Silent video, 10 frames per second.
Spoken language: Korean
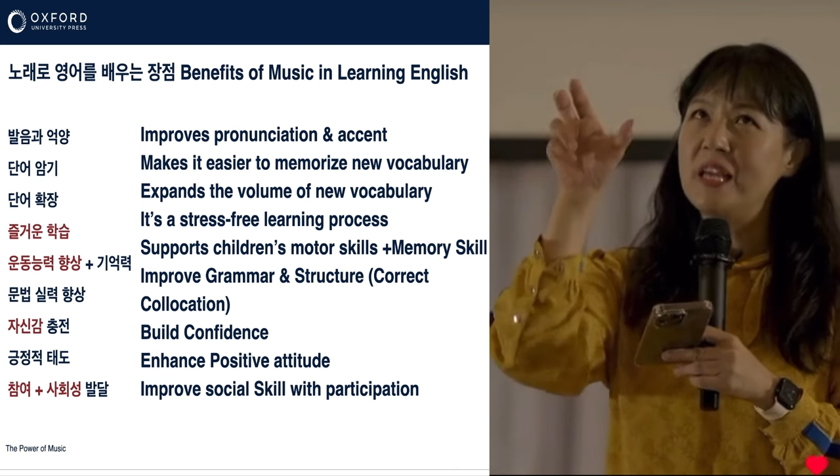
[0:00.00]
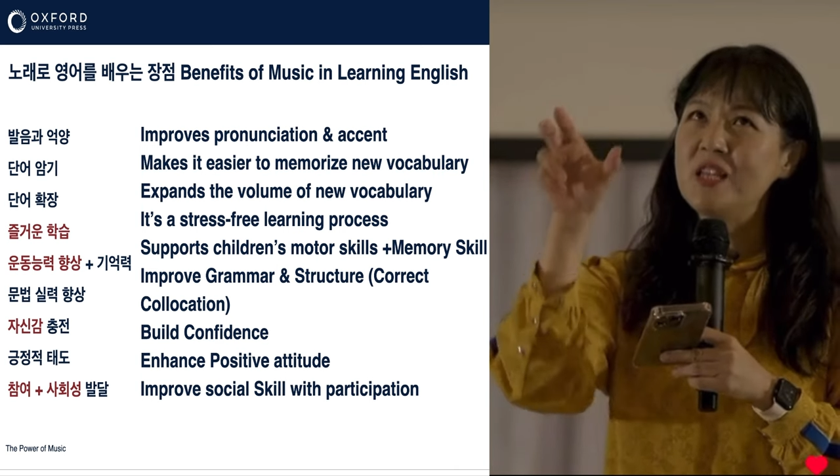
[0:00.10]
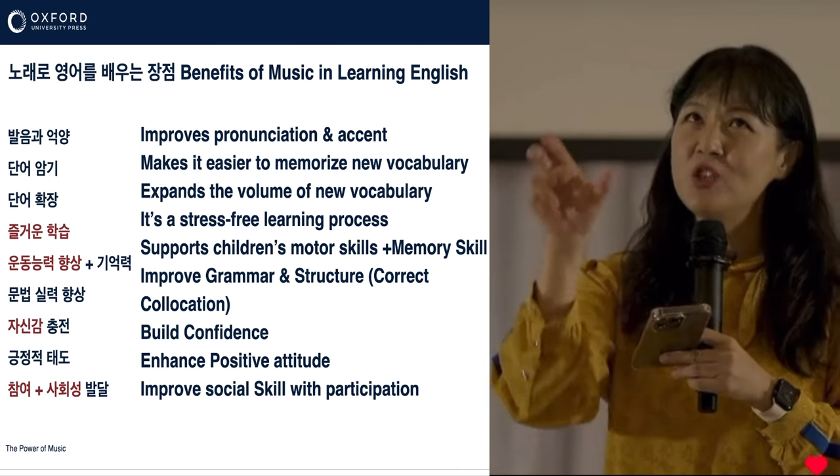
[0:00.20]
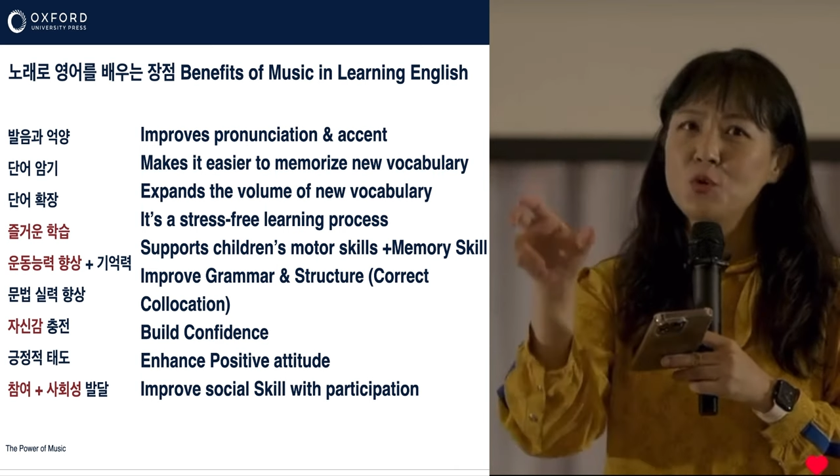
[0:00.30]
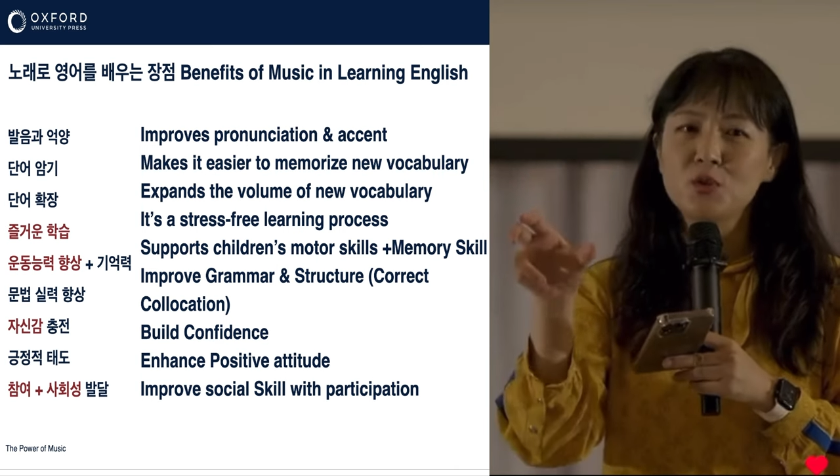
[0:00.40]

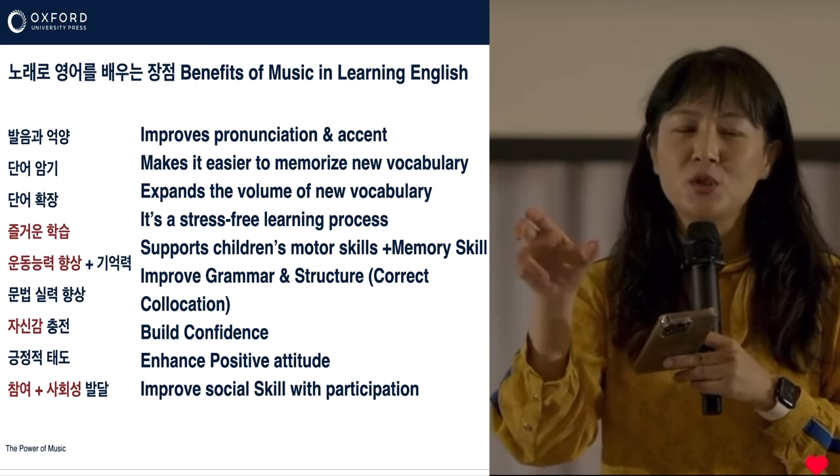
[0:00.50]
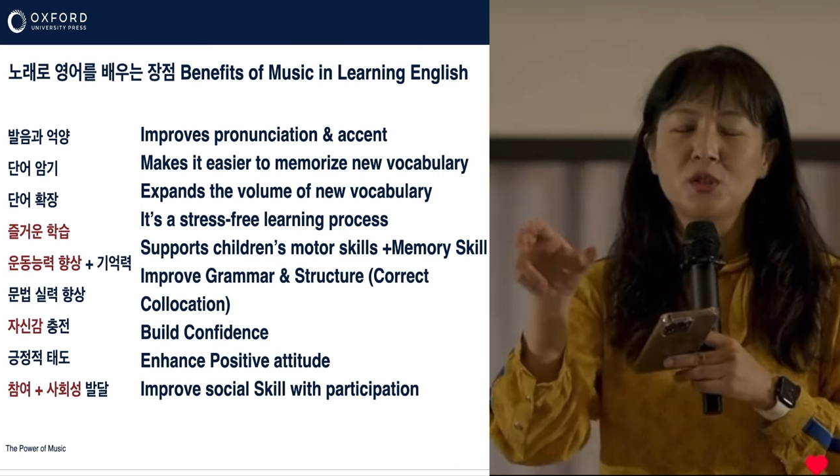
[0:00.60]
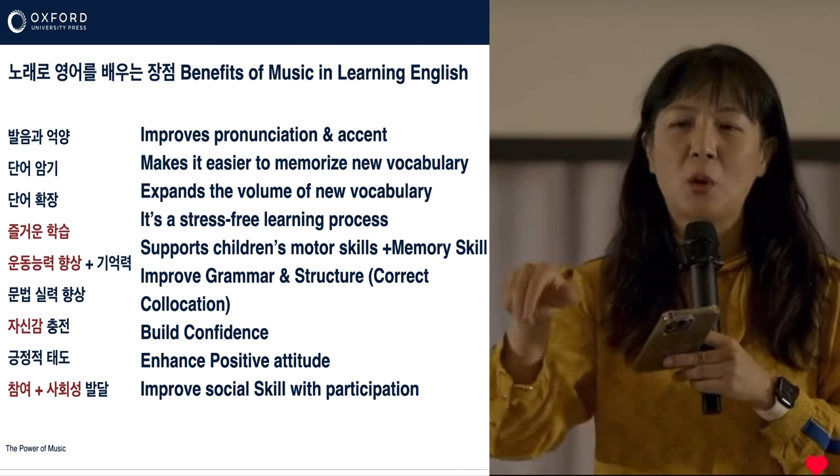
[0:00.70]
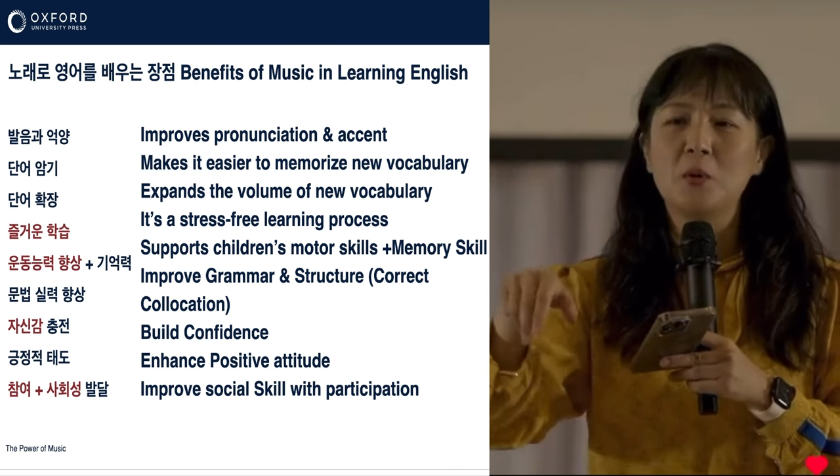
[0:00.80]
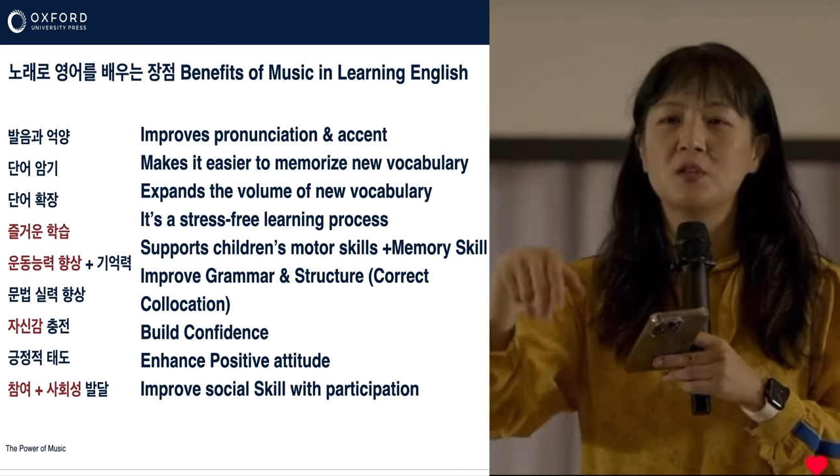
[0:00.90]
인유즈를
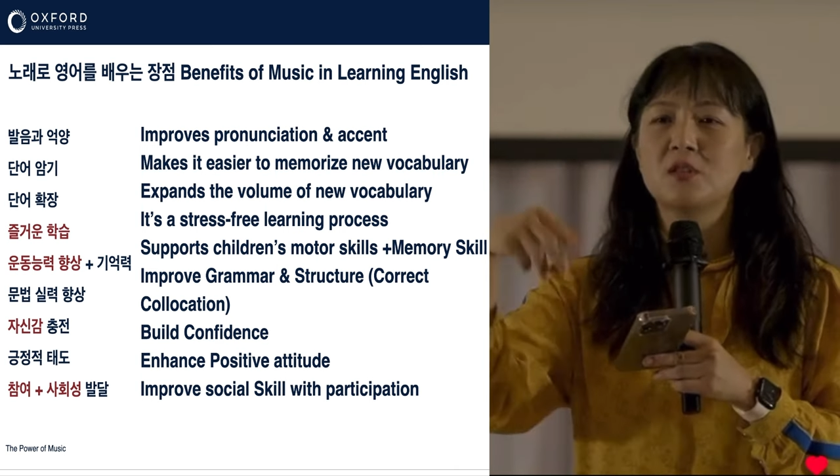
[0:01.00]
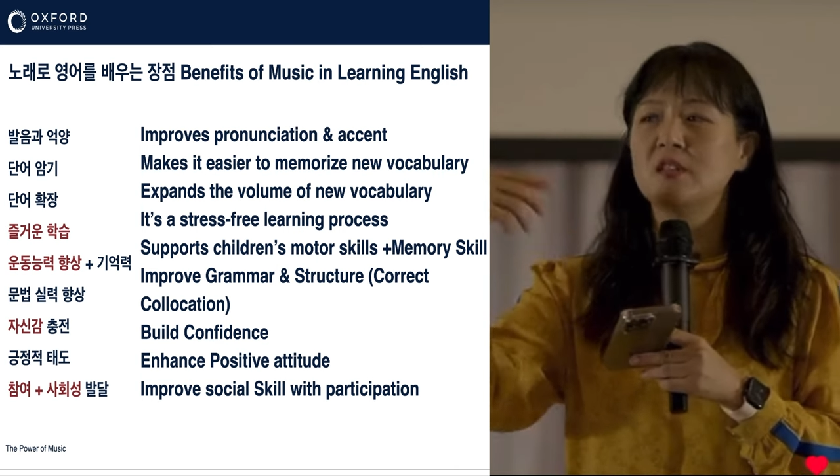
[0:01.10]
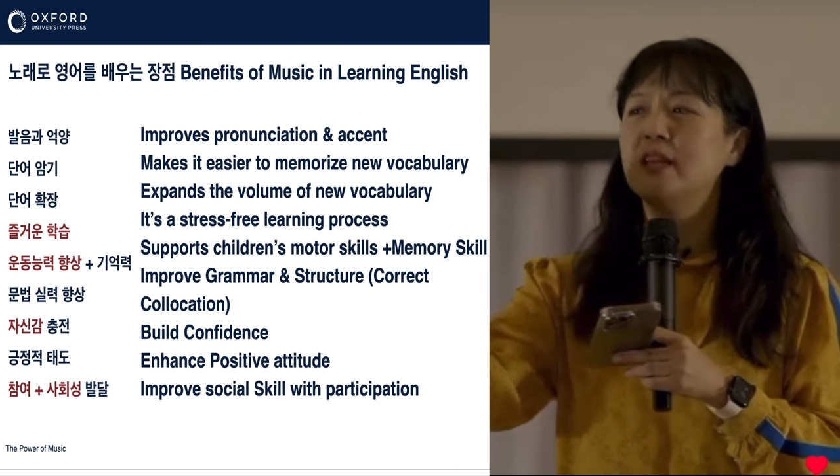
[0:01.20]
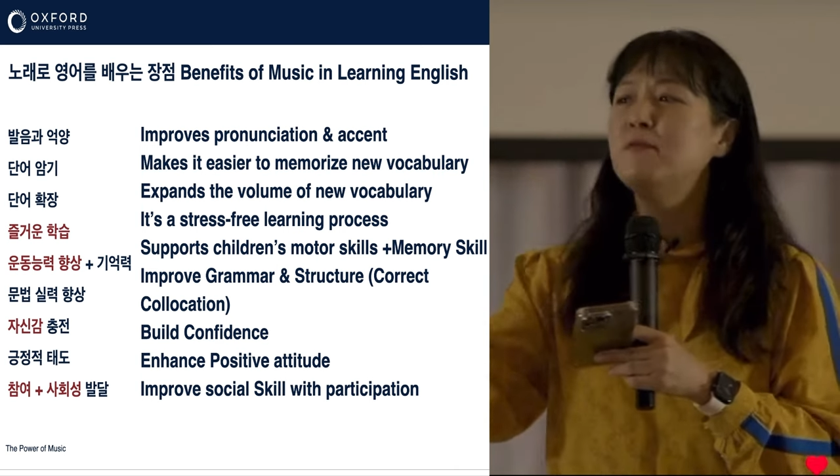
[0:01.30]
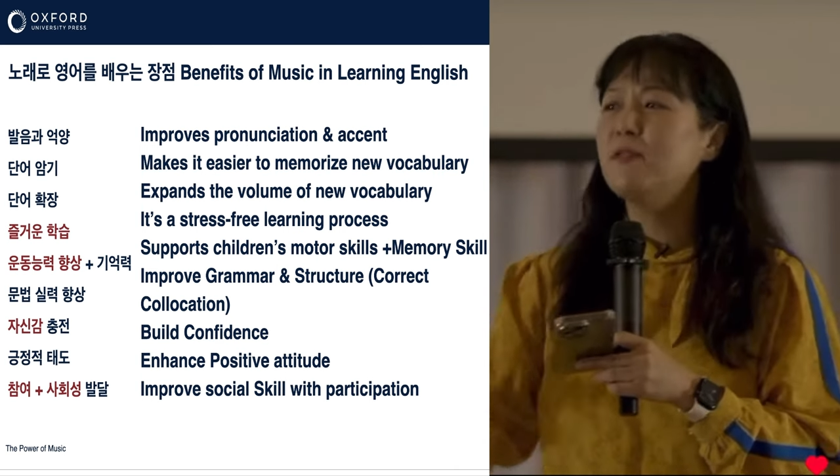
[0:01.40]
넘어서서
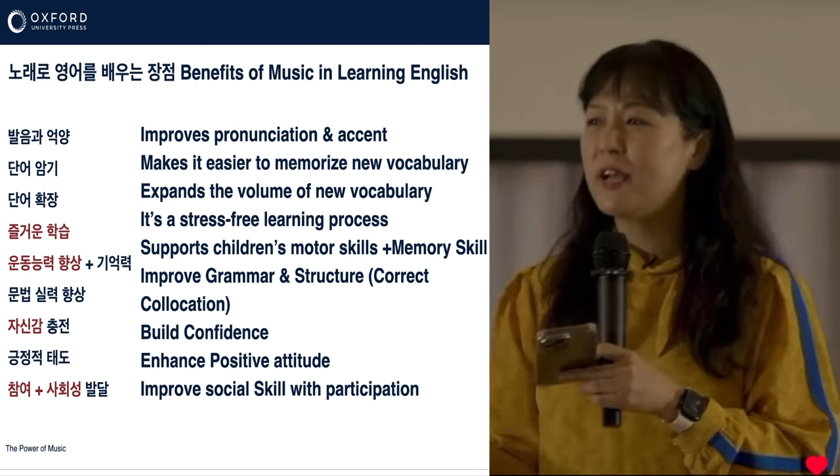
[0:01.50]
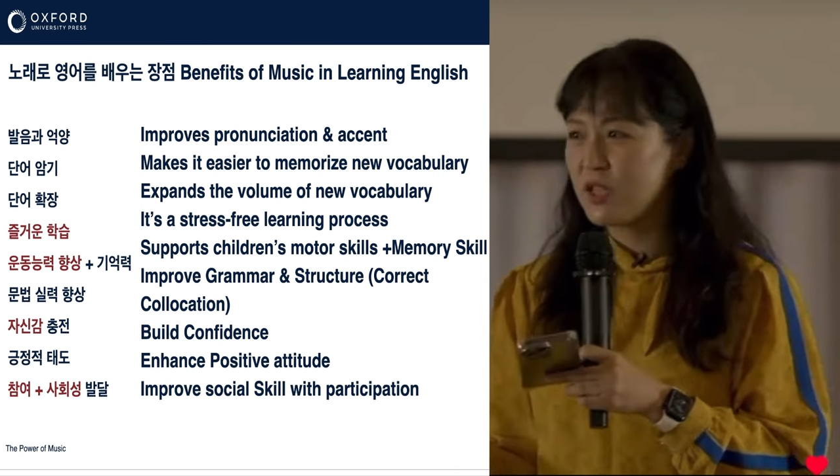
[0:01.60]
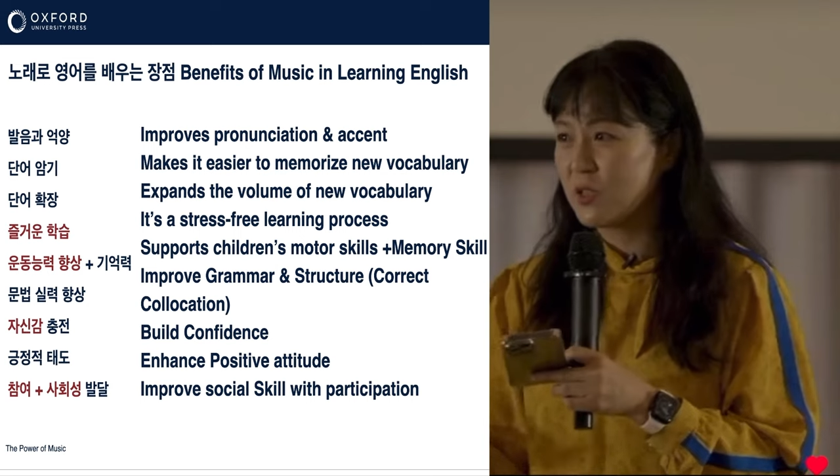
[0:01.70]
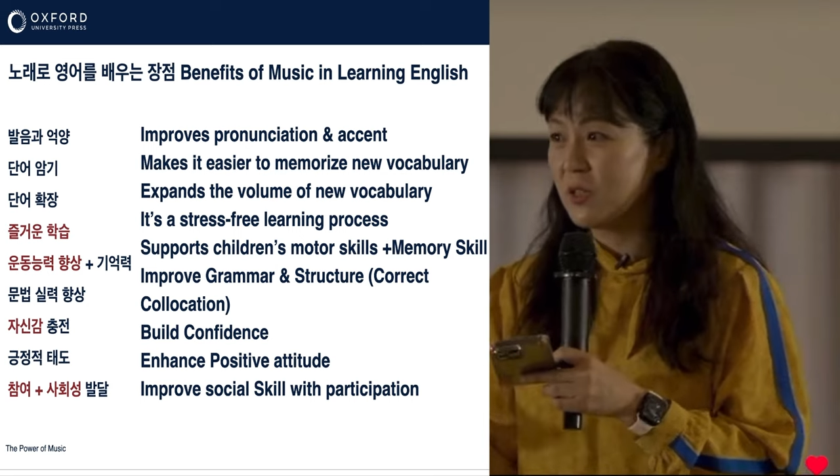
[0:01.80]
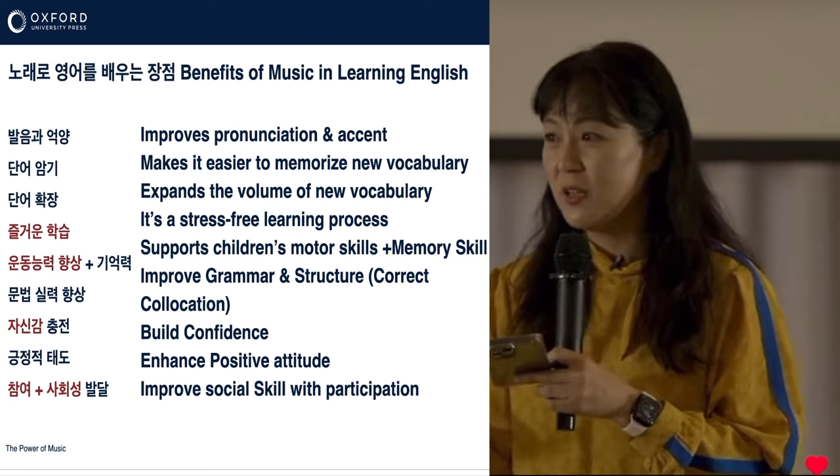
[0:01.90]

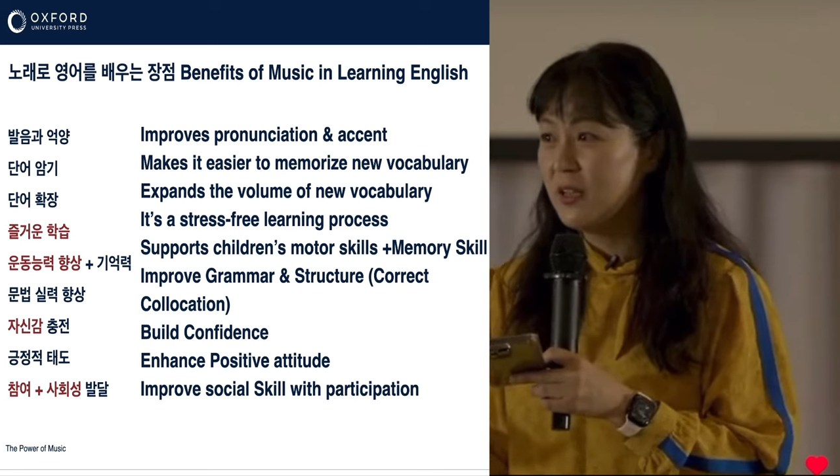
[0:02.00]
리플렉션.